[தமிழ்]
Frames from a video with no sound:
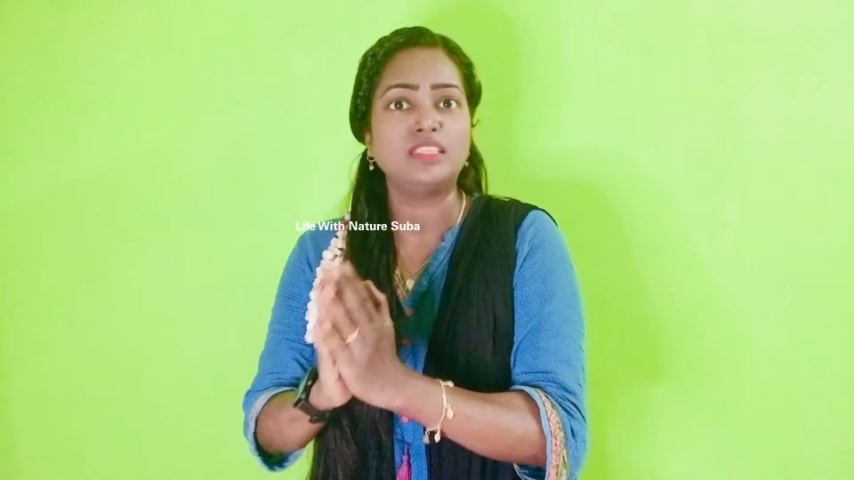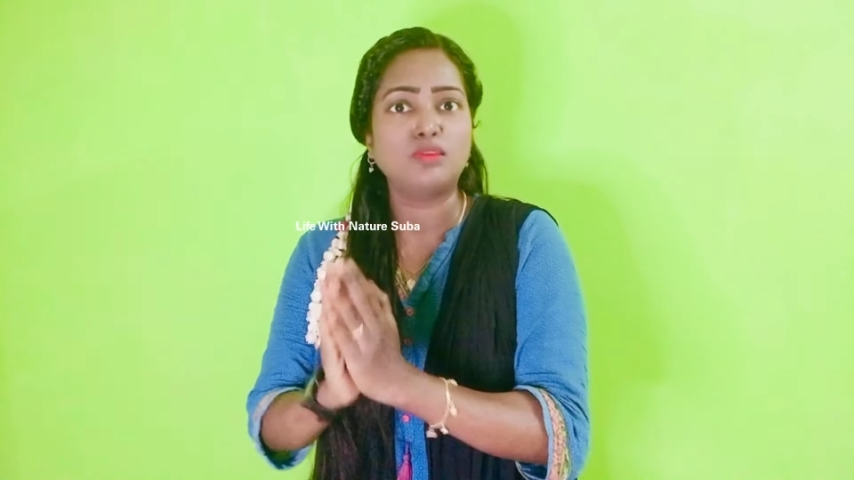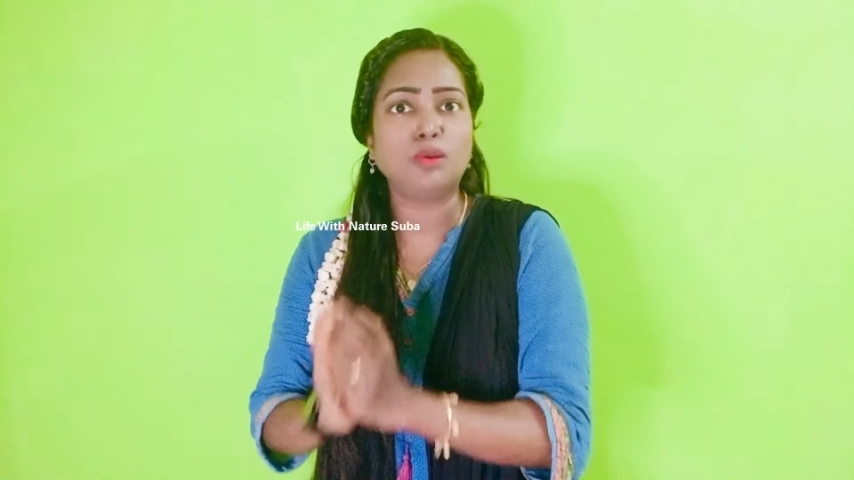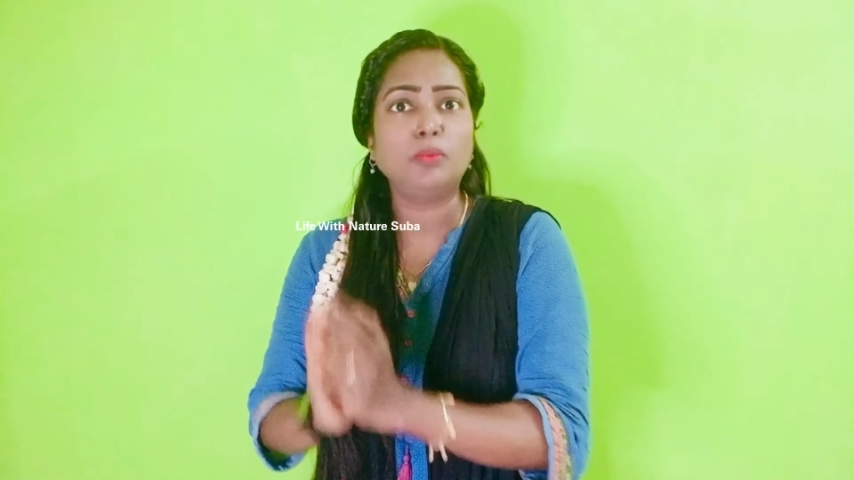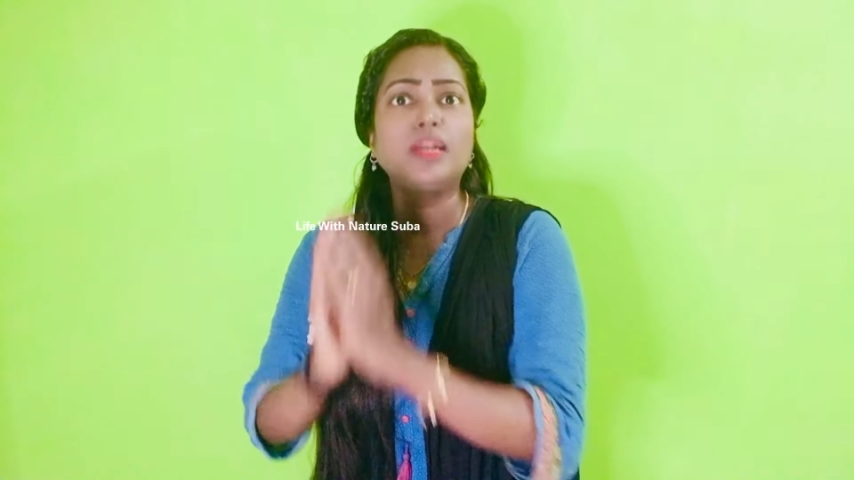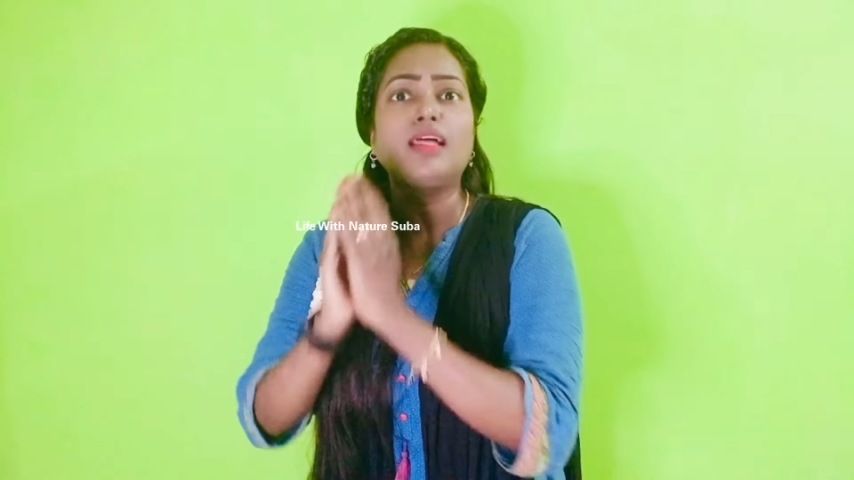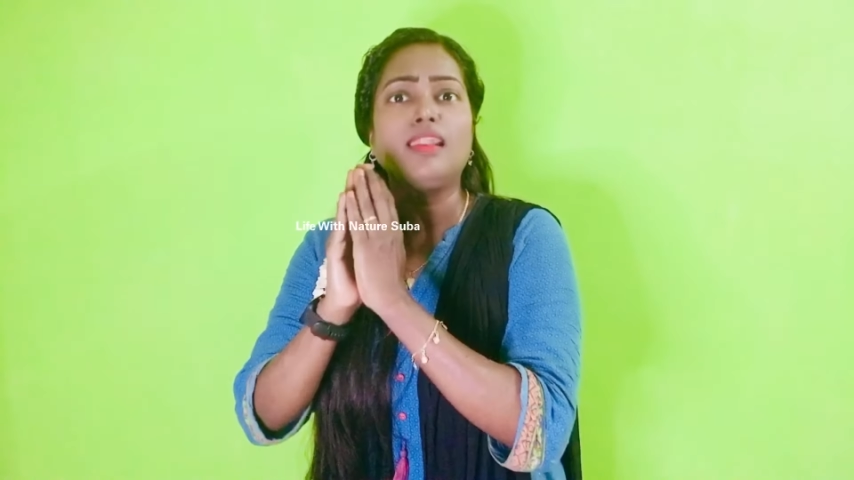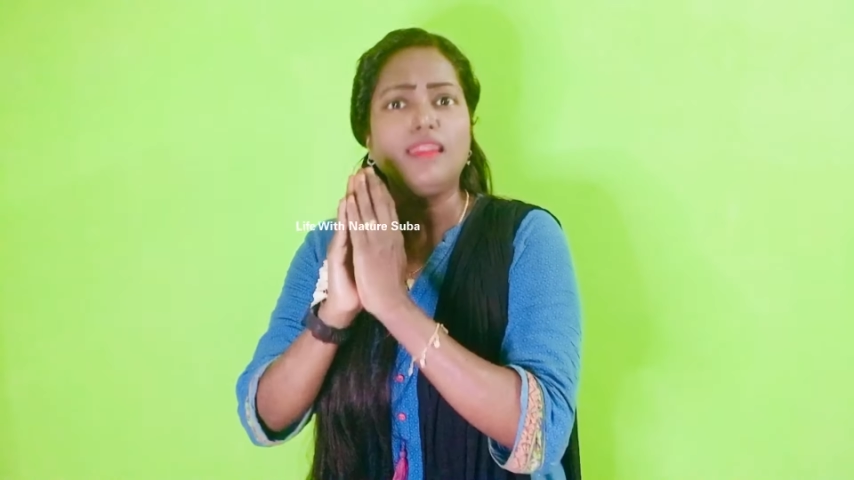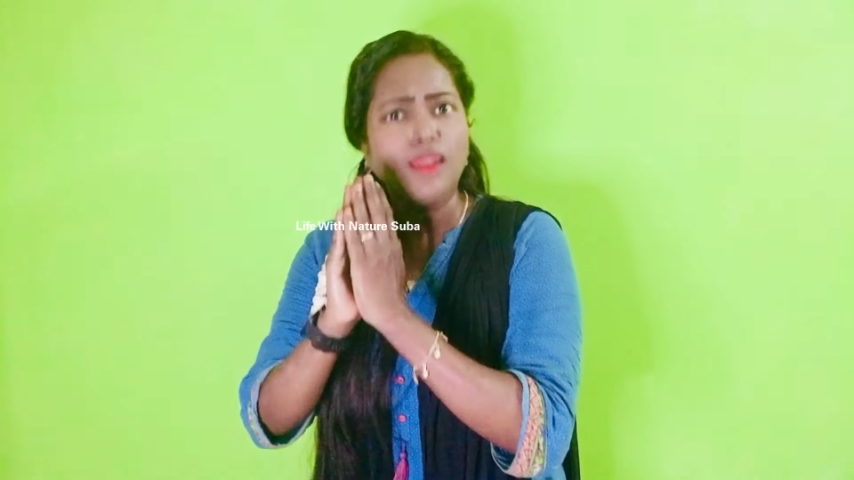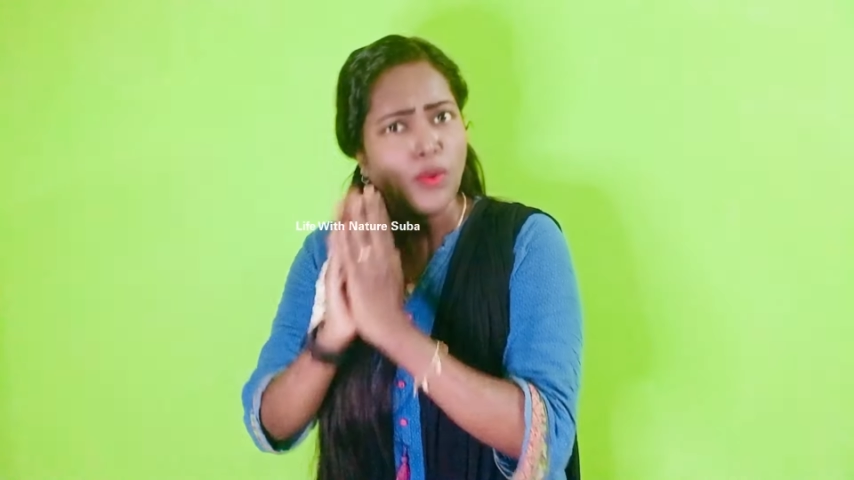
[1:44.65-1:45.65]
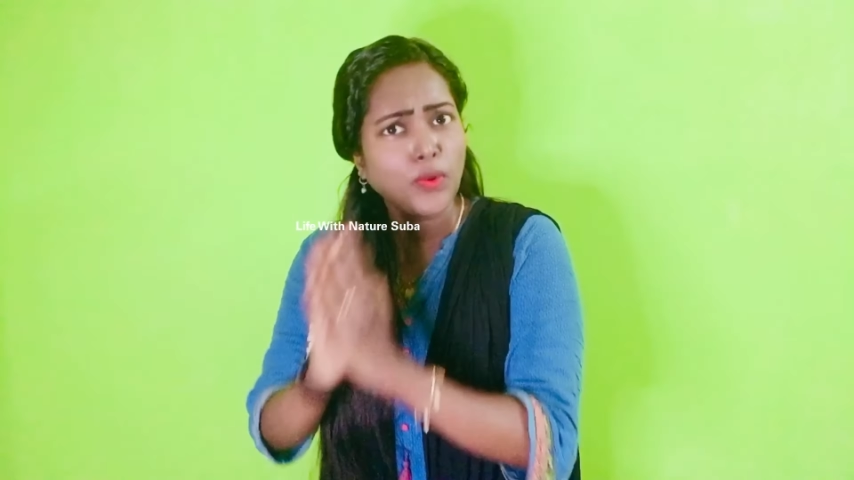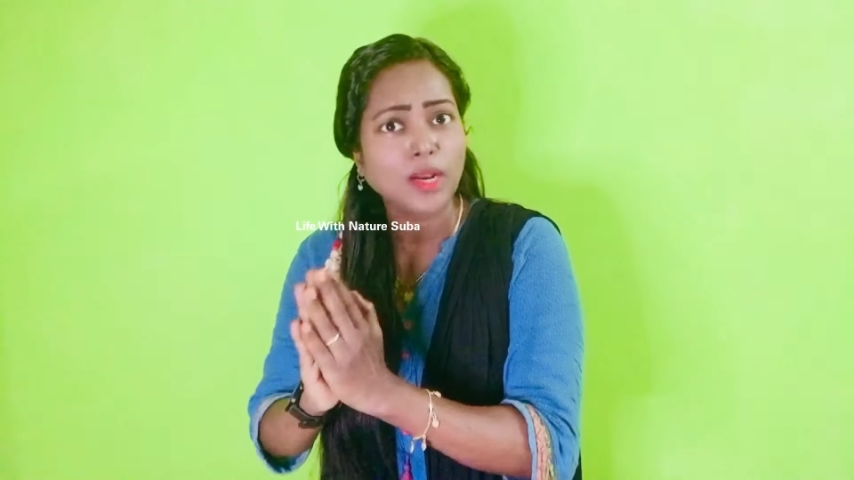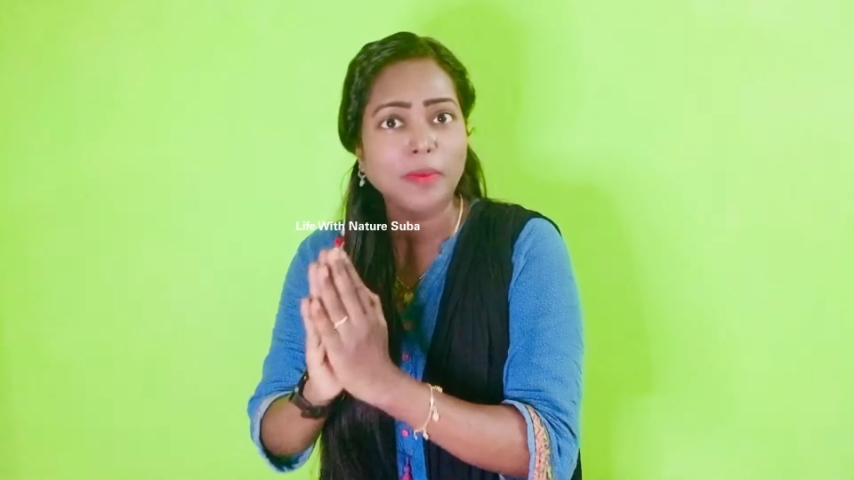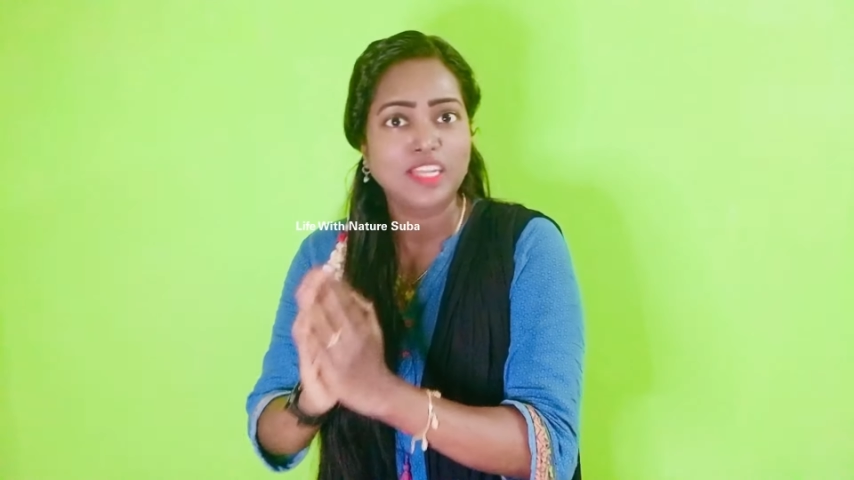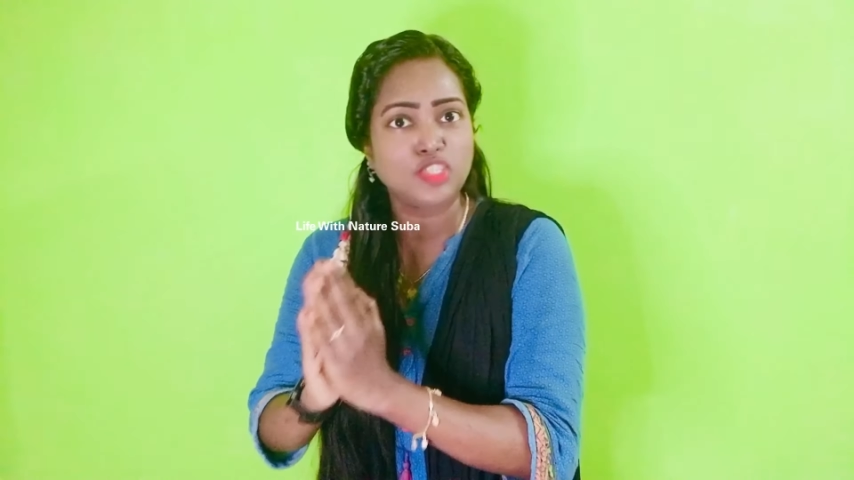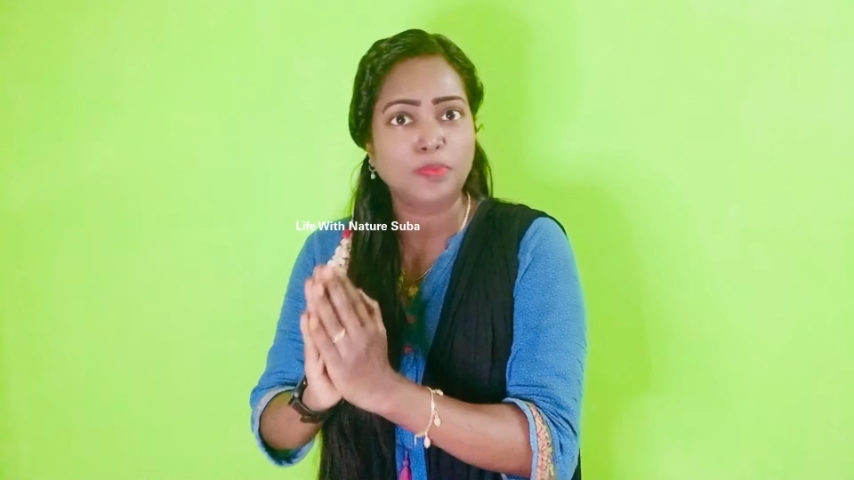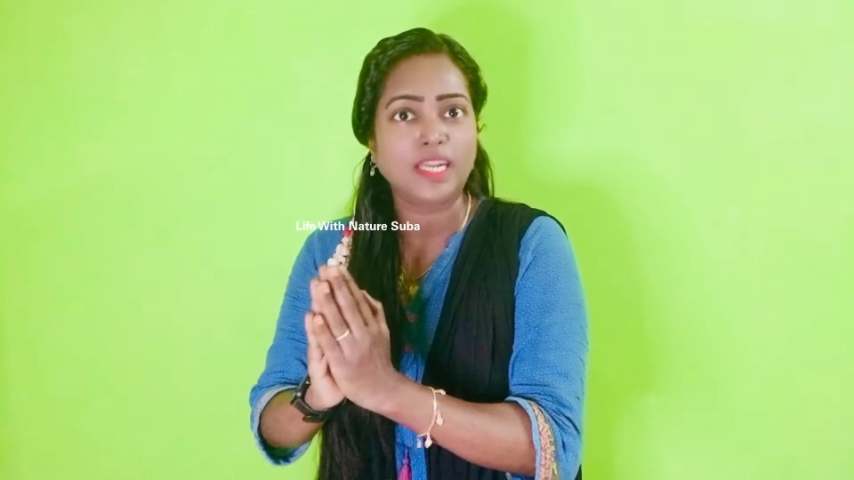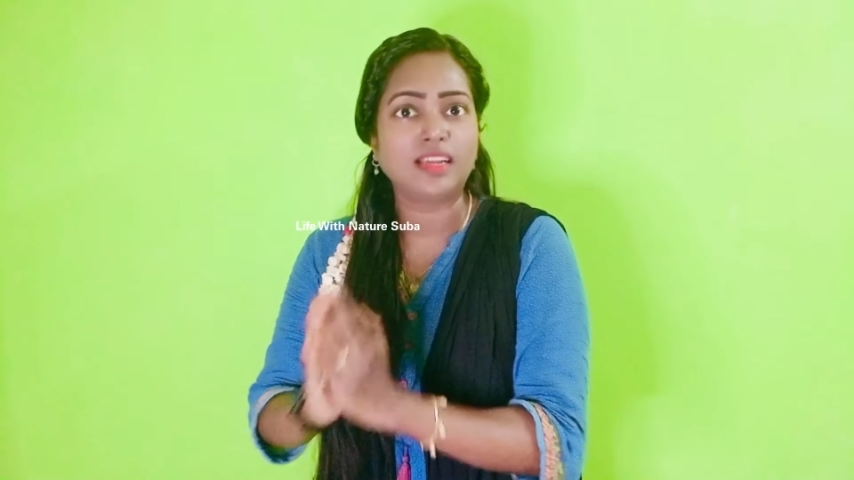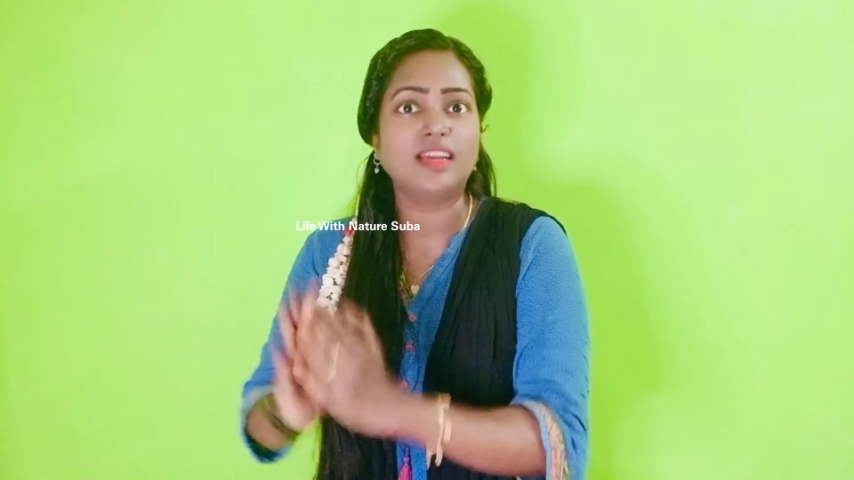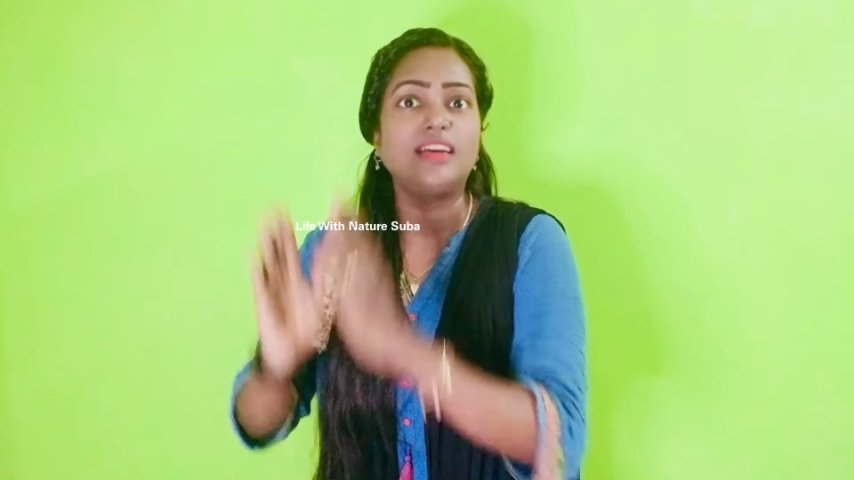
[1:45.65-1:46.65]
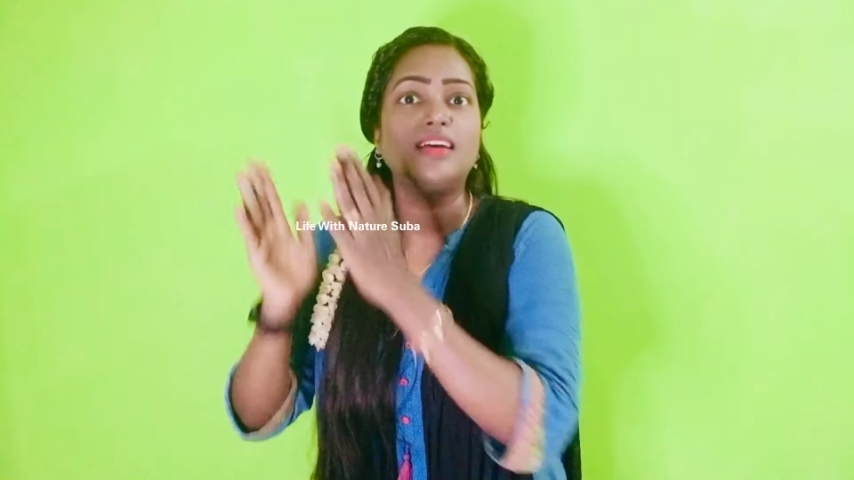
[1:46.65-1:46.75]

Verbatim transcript: சொல்வேன் நல்ல உடற்பயிற்சி பண்ணுங்க